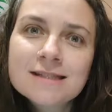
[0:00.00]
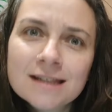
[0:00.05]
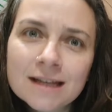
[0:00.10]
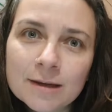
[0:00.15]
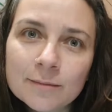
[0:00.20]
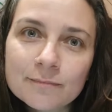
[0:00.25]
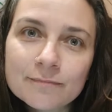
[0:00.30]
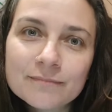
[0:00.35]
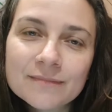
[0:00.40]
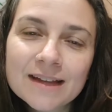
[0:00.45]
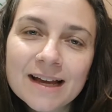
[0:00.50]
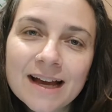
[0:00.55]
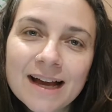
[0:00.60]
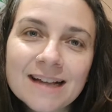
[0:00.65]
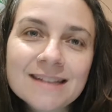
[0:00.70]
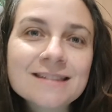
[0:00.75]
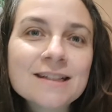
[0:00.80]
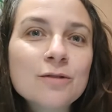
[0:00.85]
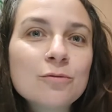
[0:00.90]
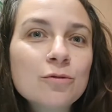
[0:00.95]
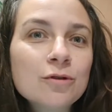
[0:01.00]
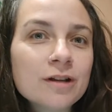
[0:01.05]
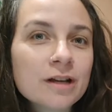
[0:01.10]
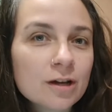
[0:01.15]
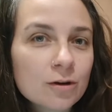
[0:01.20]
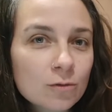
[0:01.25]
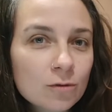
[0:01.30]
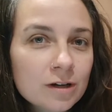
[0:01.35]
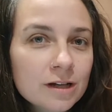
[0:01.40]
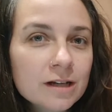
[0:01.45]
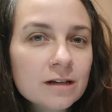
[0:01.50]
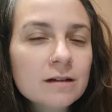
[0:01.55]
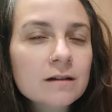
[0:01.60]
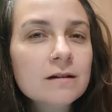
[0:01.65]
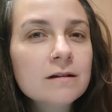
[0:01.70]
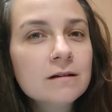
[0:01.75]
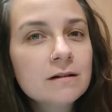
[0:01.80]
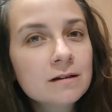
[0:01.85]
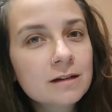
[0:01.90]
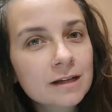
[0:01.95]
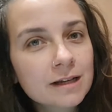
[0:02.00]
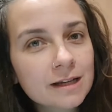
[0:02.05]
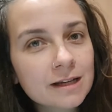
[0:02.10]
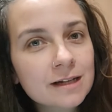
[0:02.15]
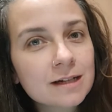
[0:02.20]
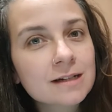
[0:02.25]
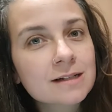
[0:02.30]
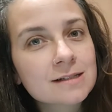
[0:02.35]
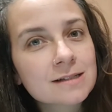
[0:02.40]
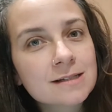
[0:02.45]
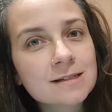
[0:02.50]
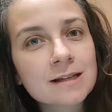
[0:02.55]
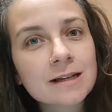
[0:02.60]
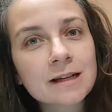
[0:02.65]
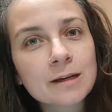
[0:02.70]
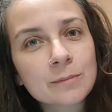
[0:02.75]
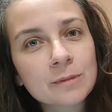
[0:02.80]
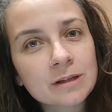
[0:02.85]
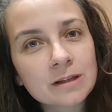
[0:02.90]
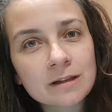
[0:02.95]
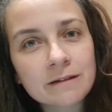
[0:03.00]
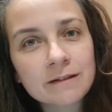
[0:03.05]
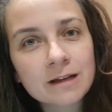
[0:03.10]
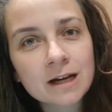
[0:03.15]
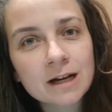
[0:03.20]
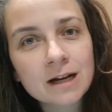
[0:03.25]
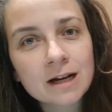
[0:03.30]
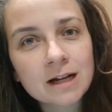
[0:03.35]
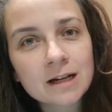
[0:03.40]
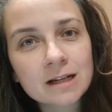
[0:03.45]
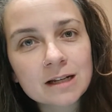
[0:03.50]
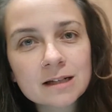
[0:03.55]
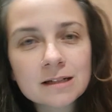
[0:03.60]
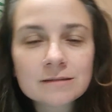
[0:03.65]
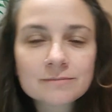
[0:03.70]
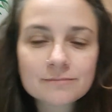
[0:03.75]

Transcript: Sí, hacer World Schooling no requiere necesariamente viajar.